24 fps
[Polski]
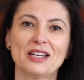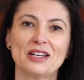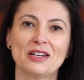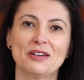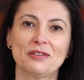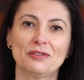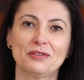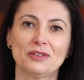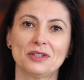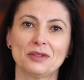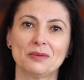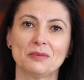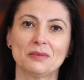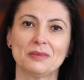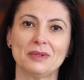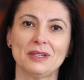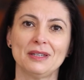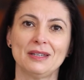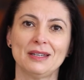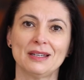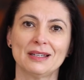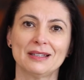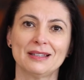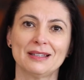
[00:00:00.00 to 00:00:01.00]
w tym
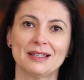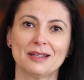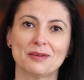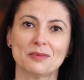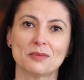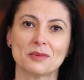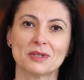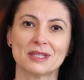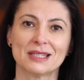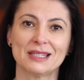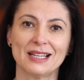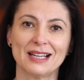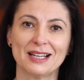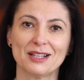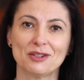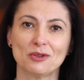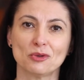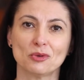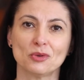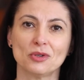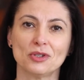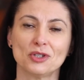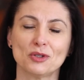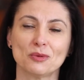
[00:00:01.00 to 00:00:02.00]
jednym
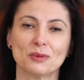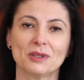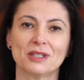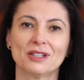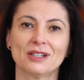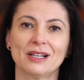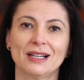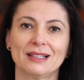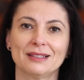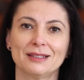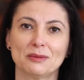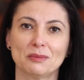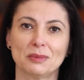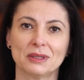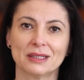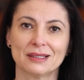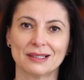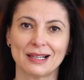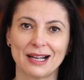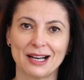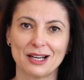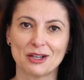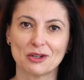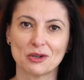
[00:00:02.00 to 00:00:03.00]
zdaniu. Idźmy do chaty
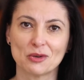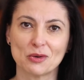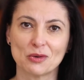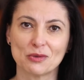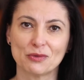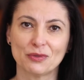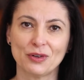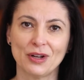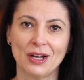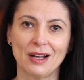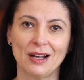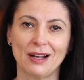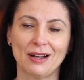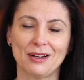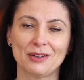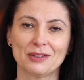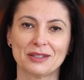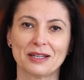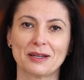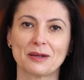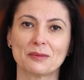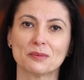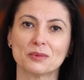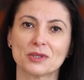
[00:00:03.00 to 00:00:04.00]
Batalków.
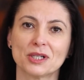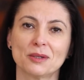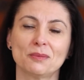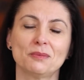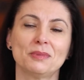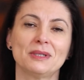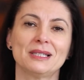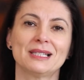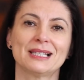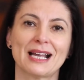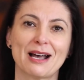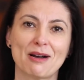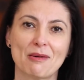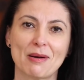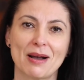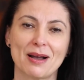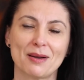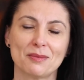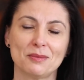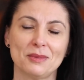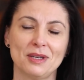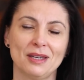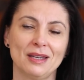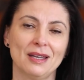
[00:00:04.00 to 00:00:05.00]
Ona
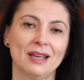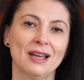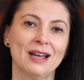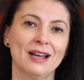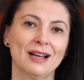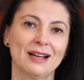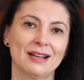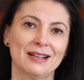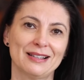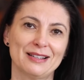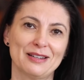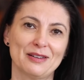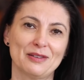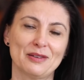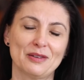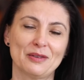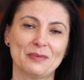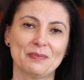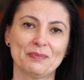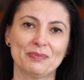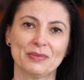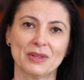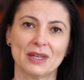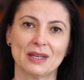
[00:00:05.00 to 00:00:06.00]
przepisała mi
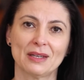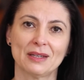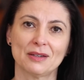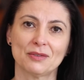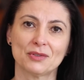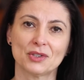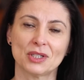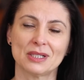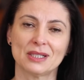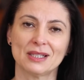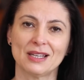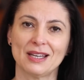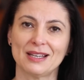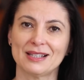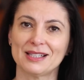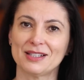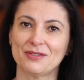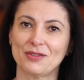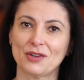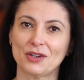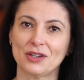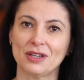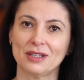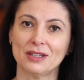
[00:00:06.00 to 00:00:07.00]
wszystkie
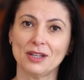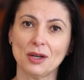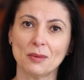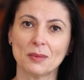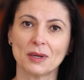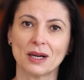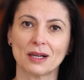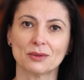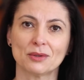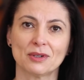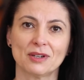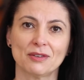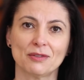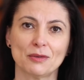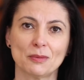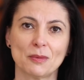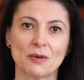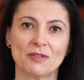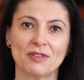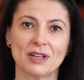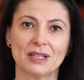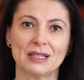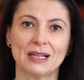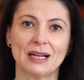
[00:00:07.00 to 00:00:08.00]
swoje dobra, które
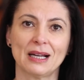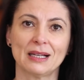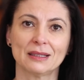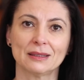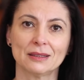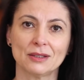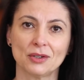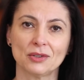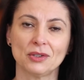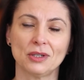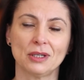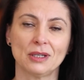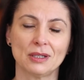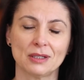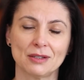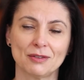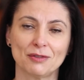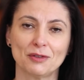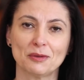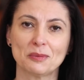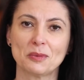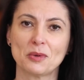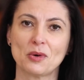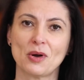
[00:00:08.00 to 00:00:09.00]
wypowiada Antoni, kiedy
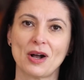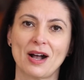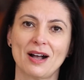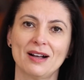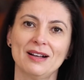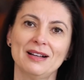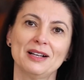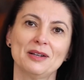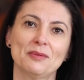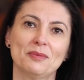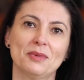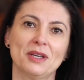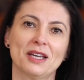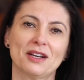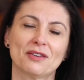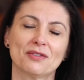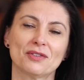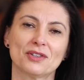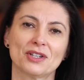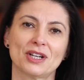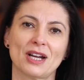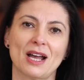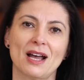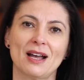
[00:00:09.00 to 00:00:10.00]
wybucha
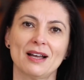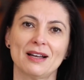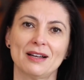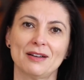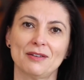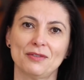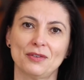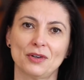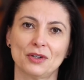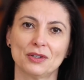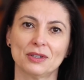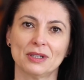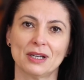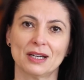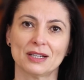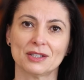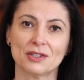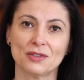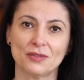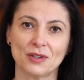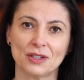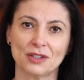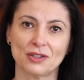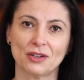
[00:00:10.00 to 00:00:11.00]
pierwsza wojna
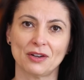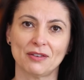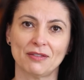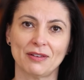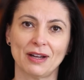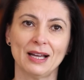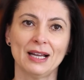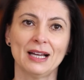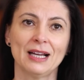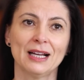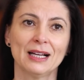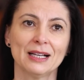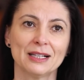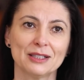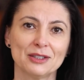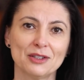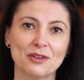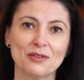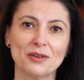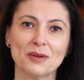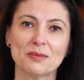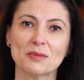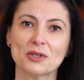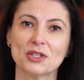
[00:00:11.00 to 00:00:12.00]
światowa.
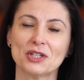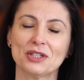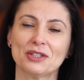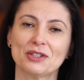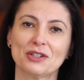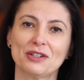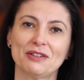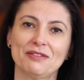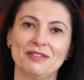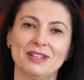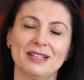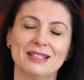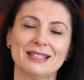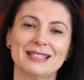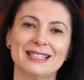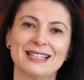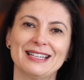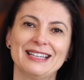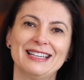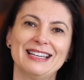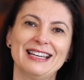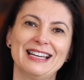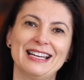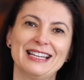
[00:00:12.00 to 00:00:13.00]
Dowiemy się trochę
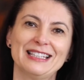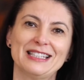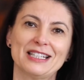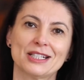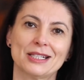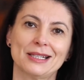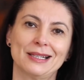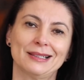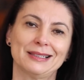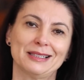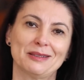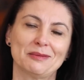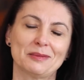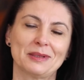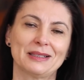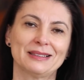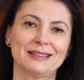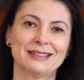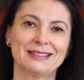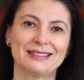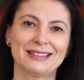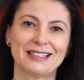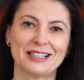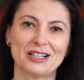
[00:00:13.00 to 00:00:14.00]
więcej też na
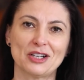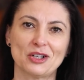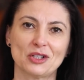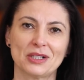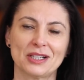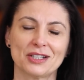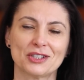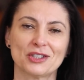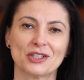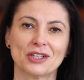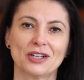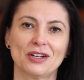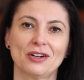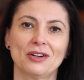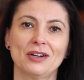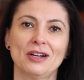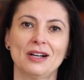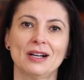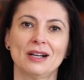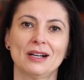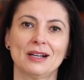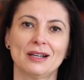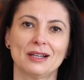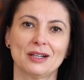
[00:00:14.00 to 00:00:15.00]
temat tego, dlaczego
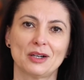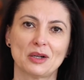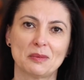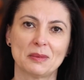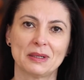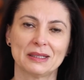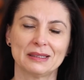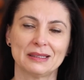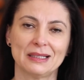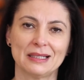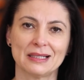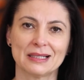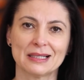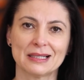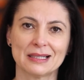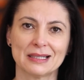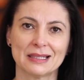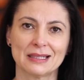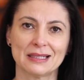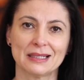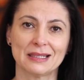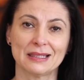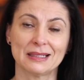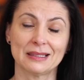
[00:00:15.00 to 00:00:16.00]
Roman
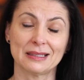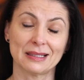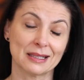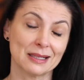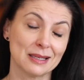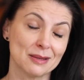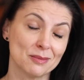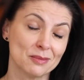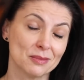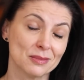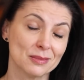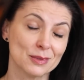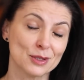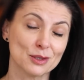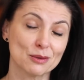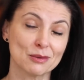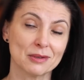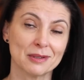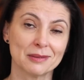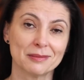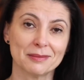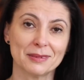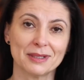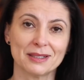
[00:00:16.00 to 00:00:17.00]
jest takim
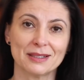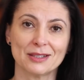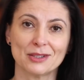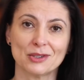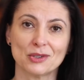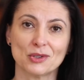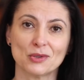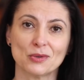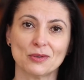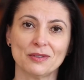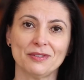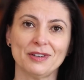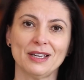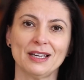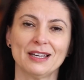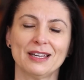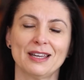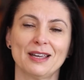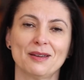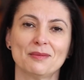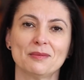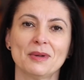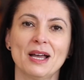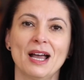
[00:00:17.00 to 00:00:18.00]
złym
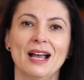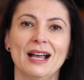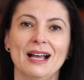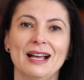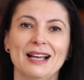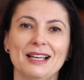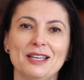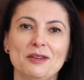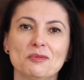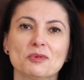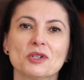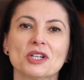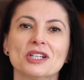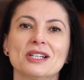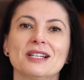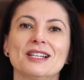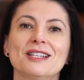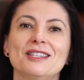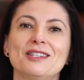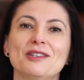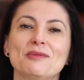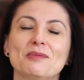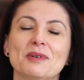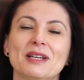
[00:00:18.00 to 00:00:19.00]
człowiekiem i
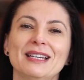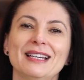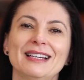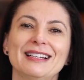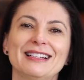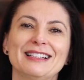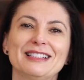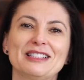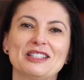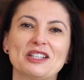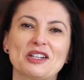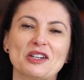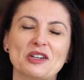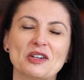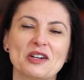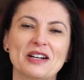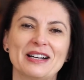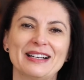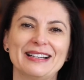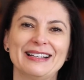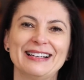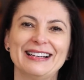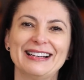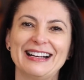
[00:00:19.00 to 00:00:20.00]
prześledzimy
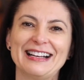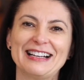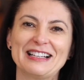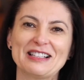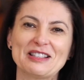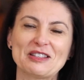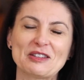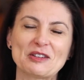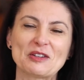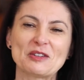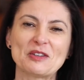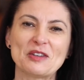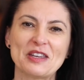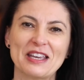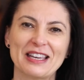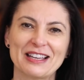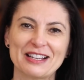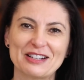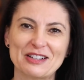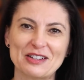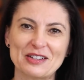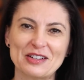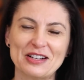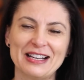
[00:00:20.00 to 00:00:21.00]
drogę
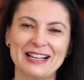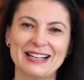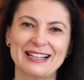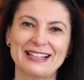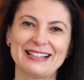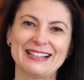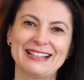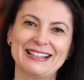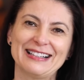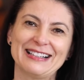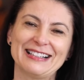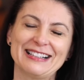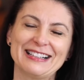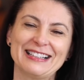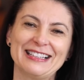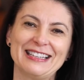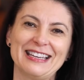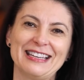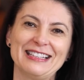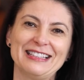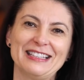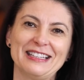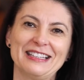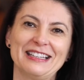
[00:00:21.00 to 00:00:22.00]
Antoniego E,
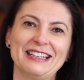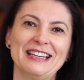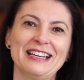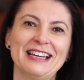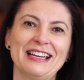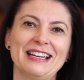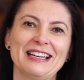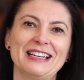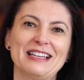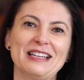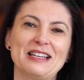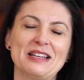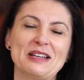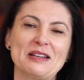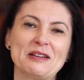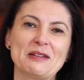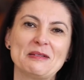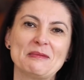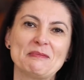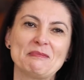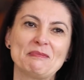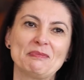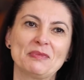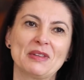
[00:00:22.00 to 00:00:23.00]
kiedy
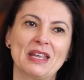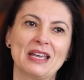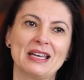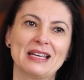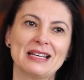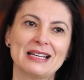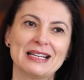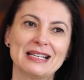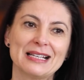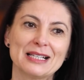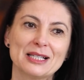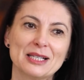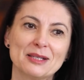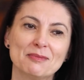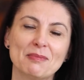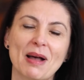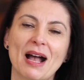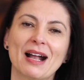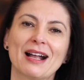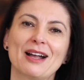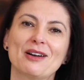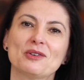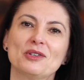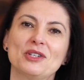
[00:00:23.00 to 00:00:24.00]

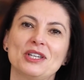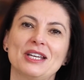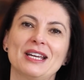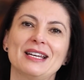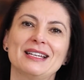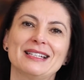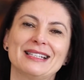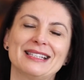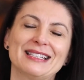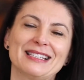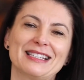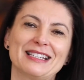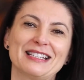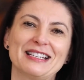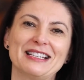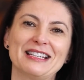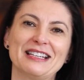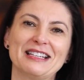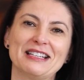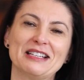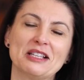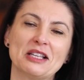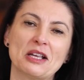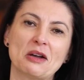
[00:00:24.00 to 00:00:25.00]
zmagał się z
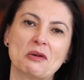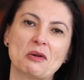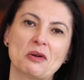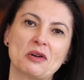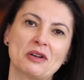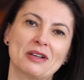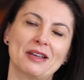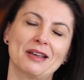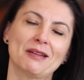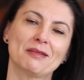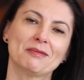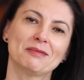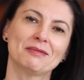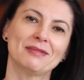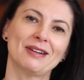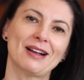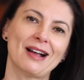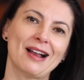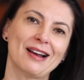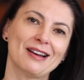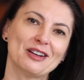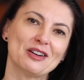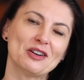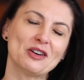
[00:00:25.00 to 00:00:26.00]
e, nałogiem
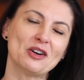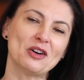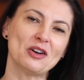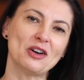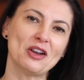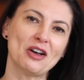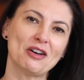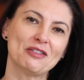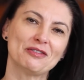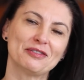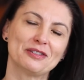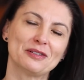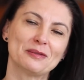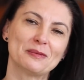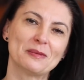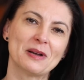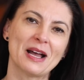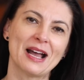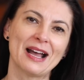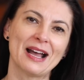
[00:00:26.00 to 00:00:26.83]
alkoholowym.